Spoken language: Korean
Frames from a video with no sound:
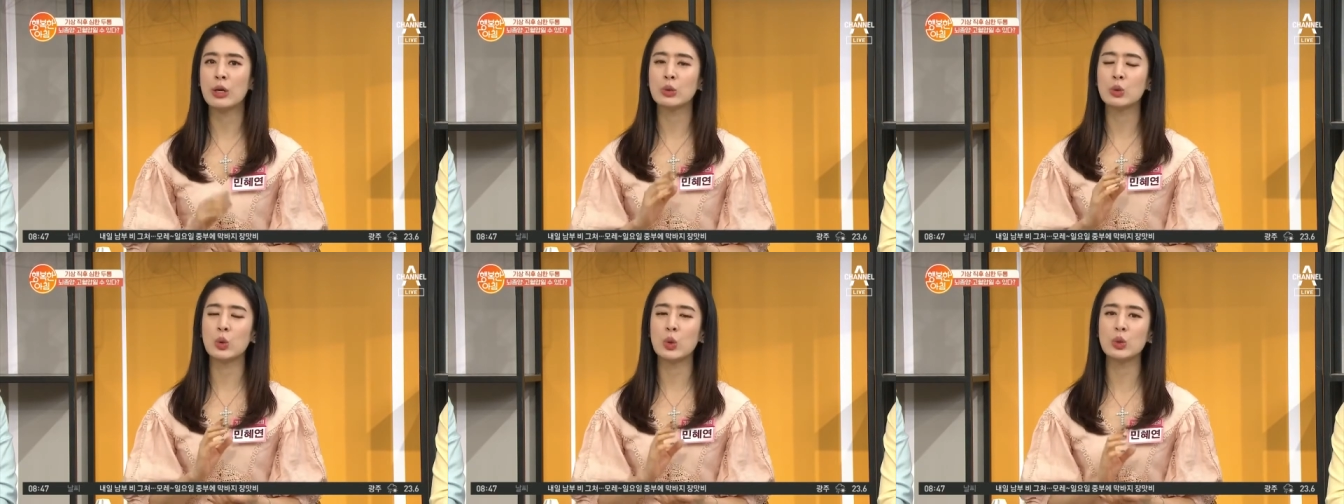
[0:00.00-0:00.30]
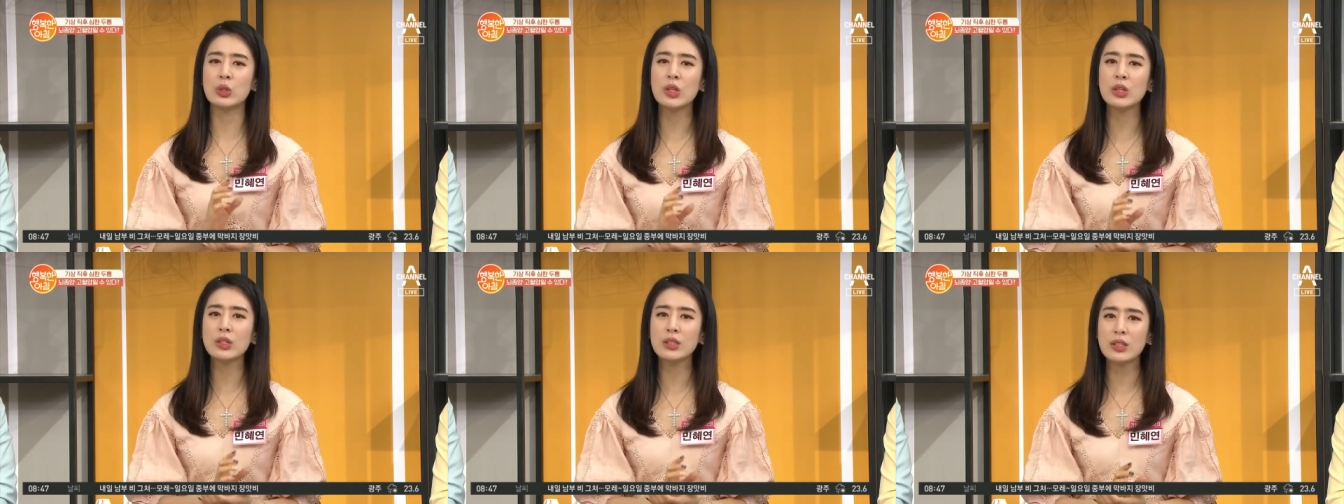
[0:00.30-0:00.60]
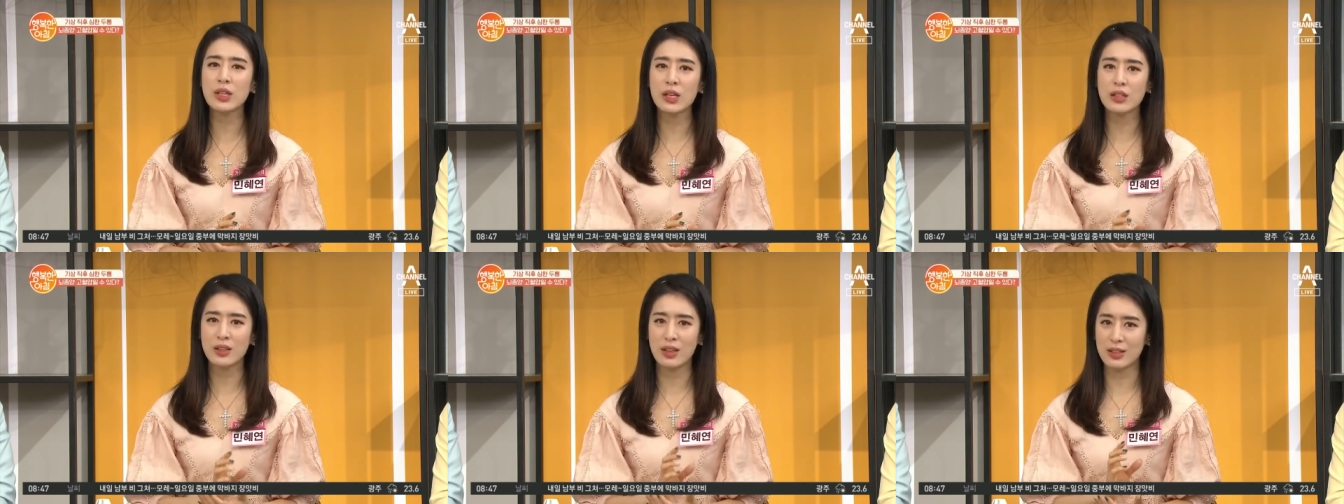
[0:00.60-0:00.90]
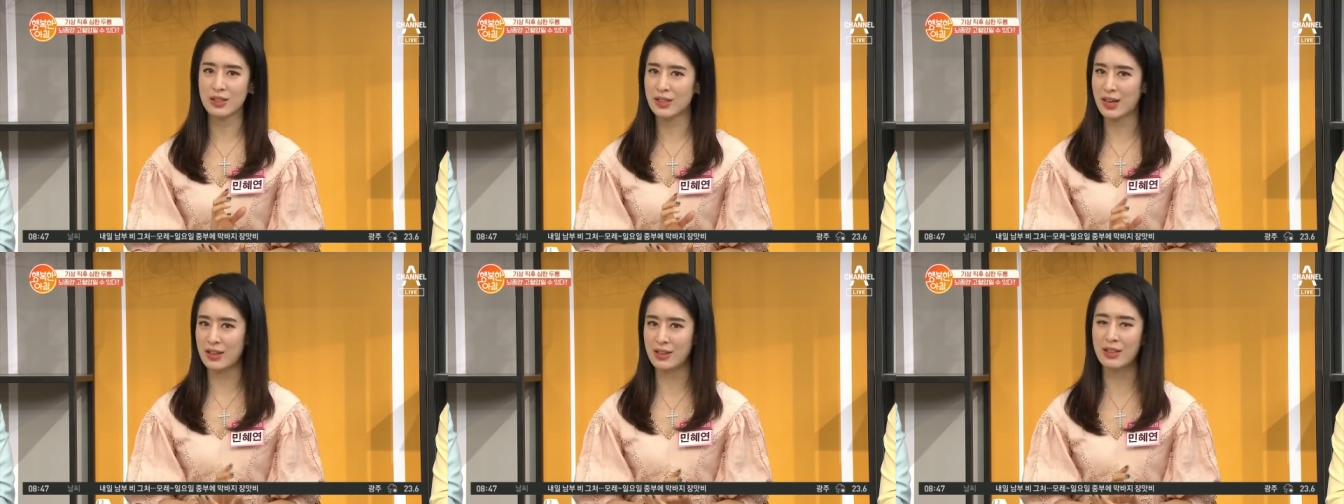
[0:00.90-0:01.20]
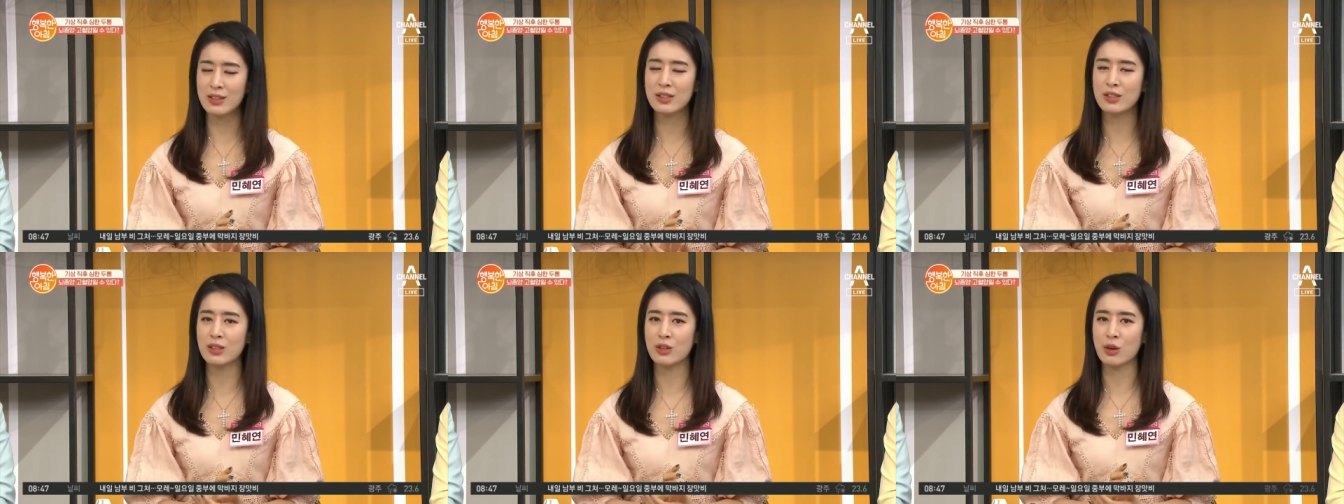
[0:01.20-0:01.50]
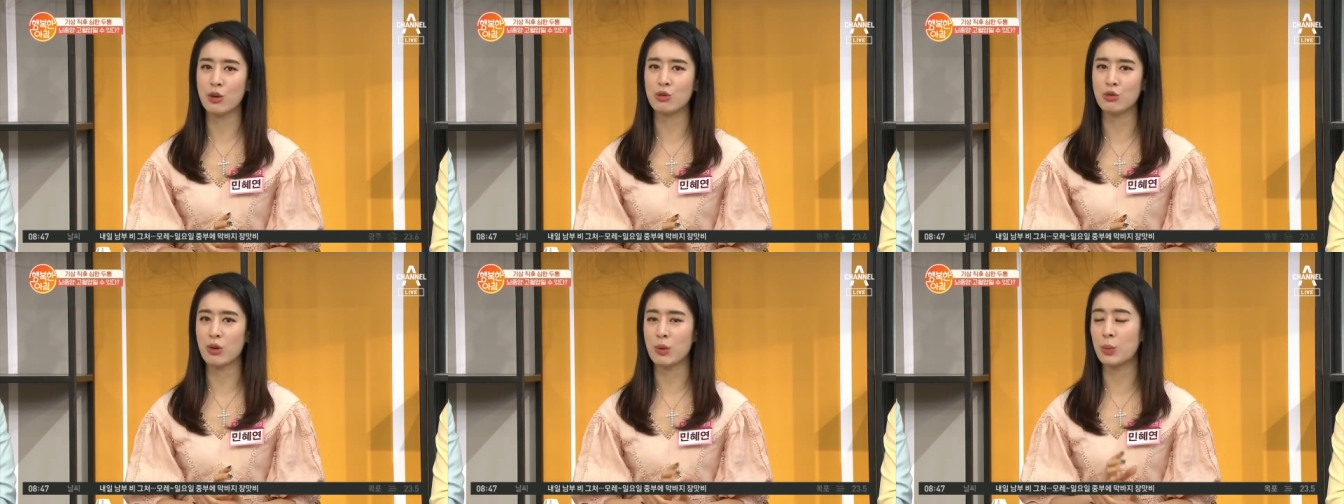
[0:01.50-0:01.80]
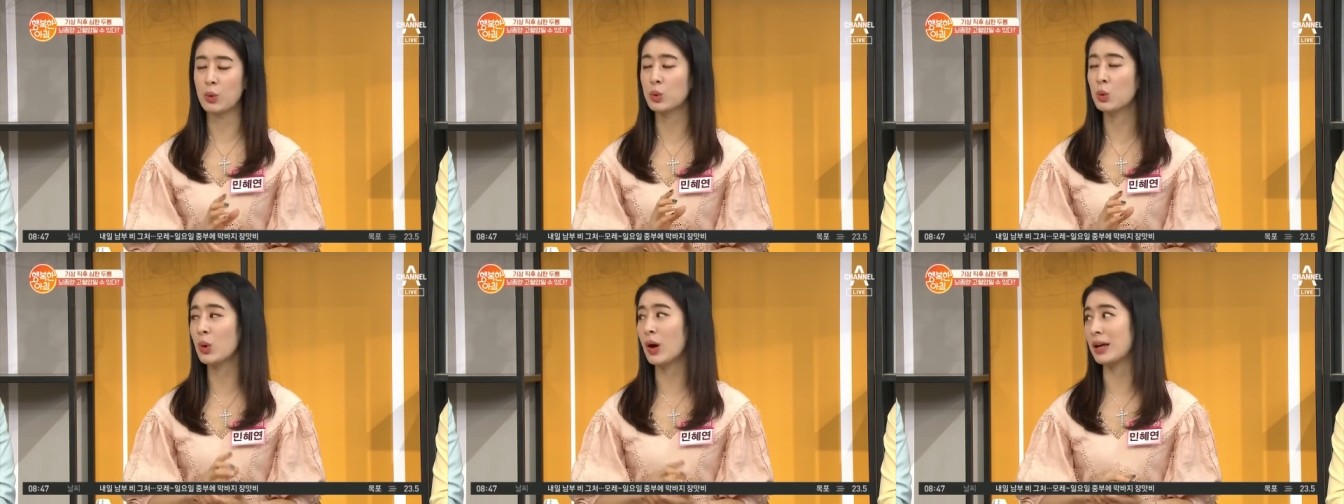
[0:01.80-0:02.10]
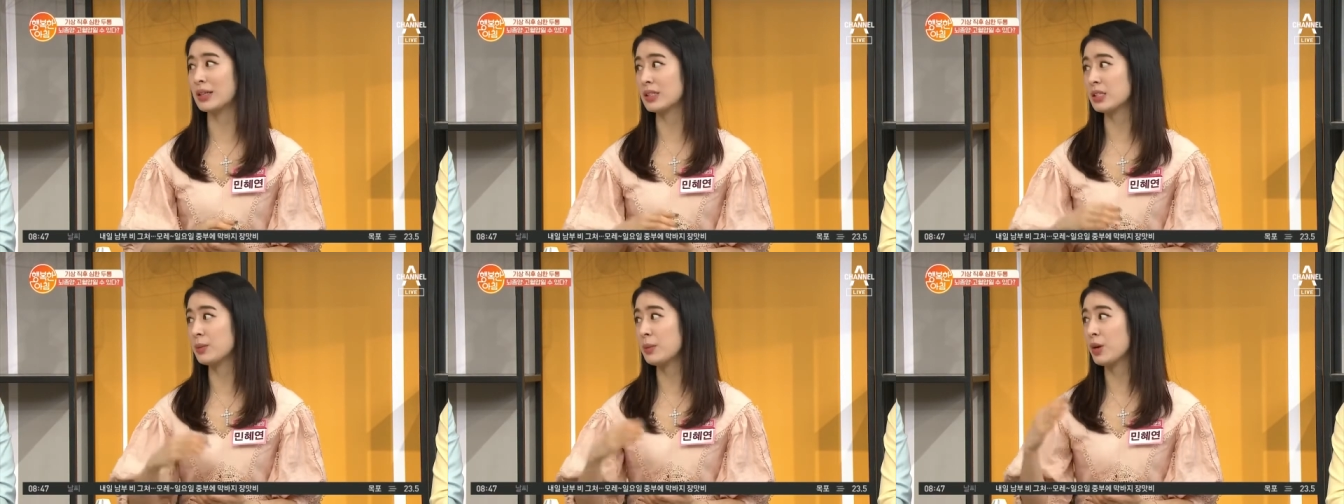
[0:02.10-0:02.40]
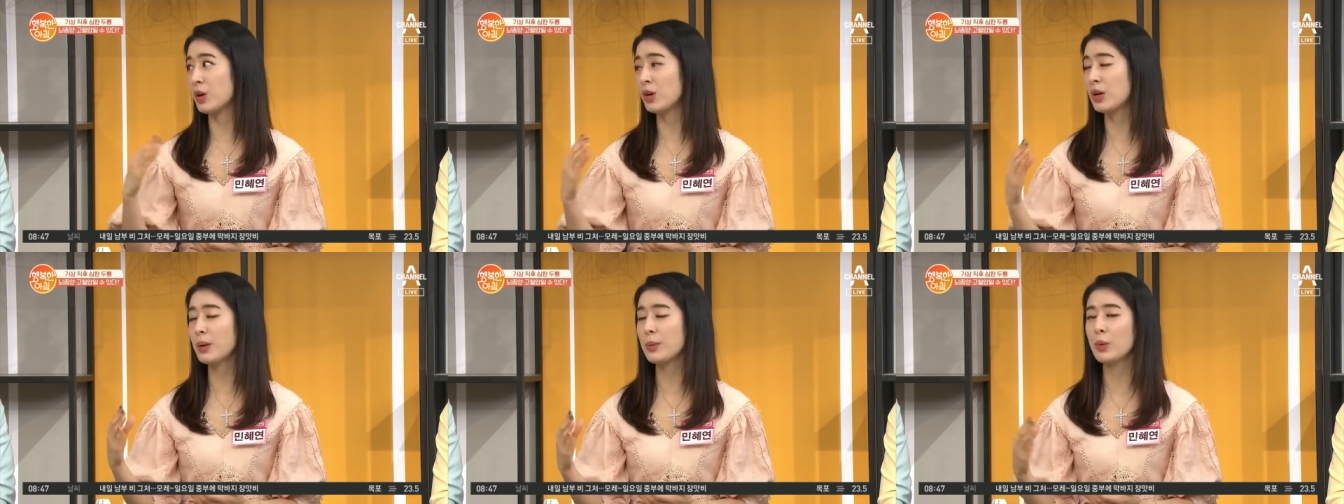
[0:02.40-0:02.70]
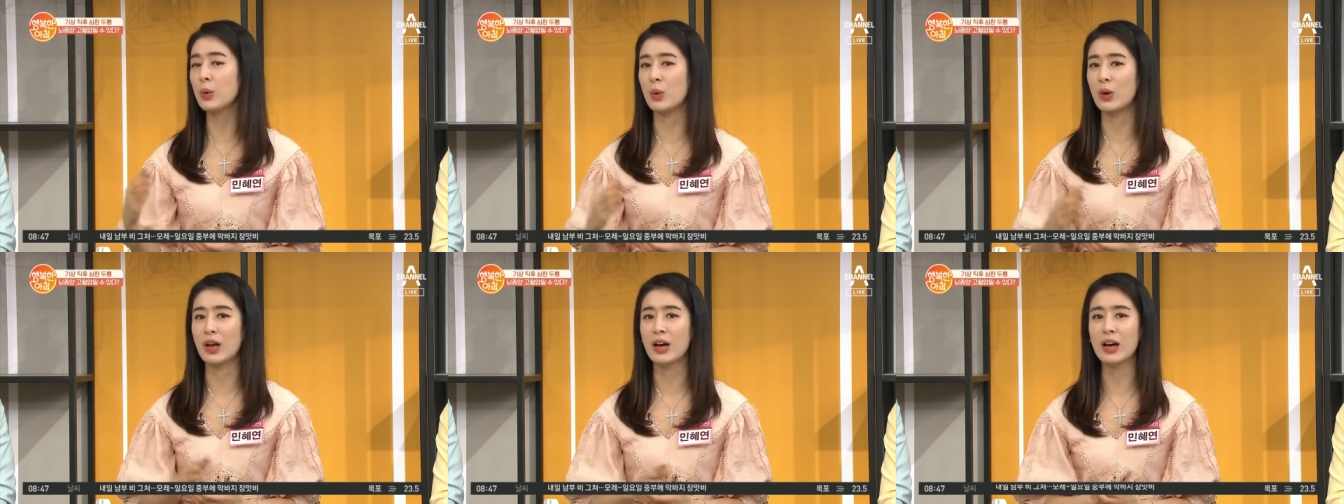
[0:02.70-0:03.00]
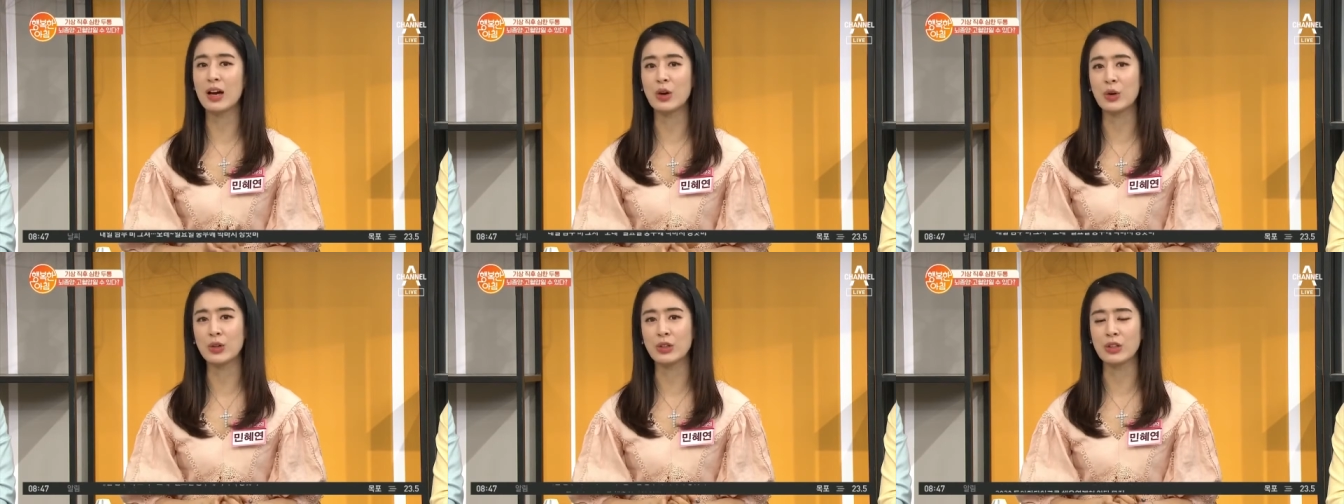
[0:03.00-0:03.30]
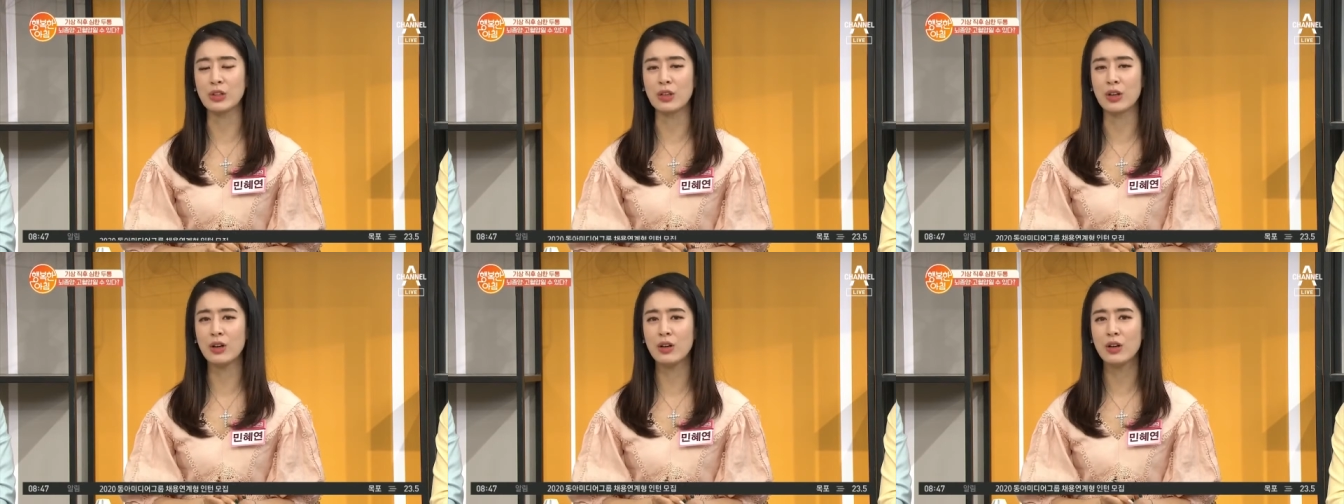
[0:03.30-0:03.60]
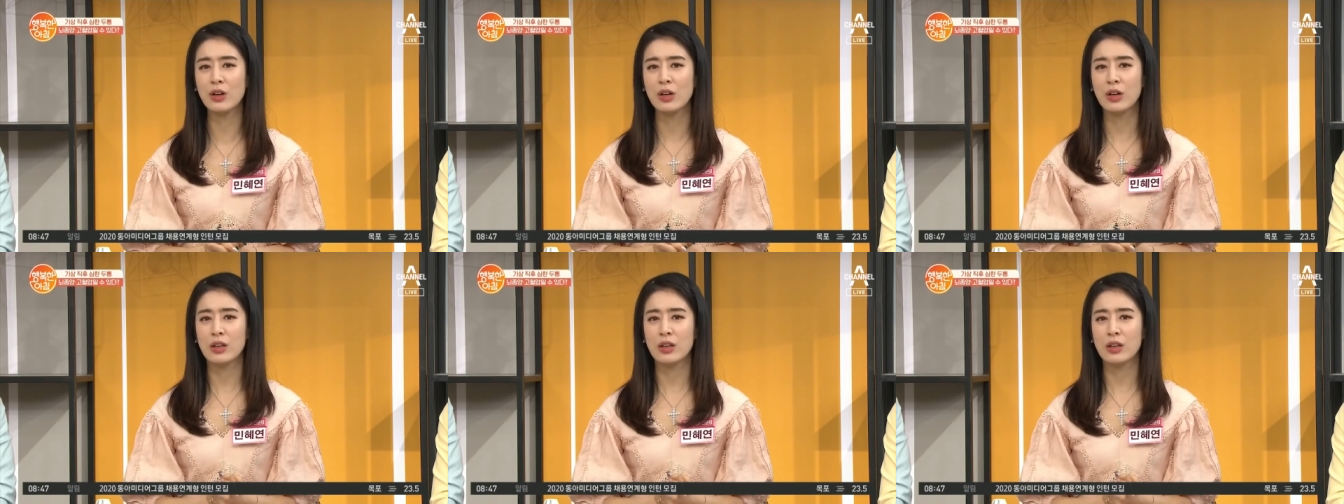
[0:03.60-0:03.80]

조절이 잘 되지 않았을 경우에 보통 아침에 혈압이 올라가거든요.